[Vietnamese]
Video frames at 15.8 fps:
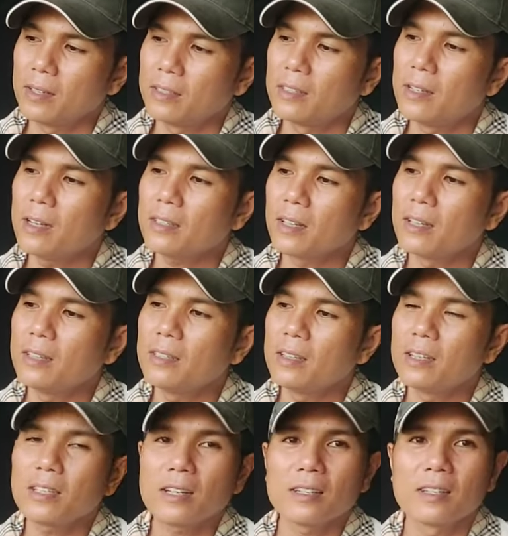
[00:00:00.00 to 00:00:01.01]
nửa tử
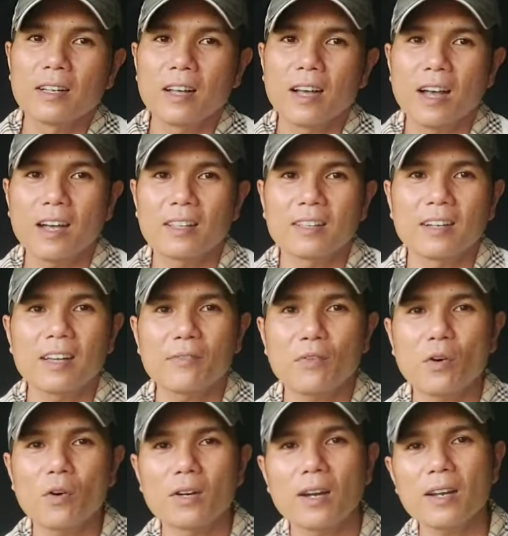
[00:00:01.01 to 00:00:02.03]
nửa sinh à, những cái
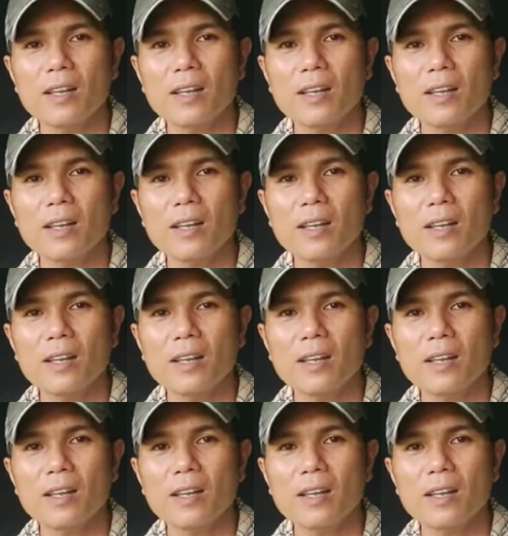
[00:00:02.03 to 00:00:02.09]
phôi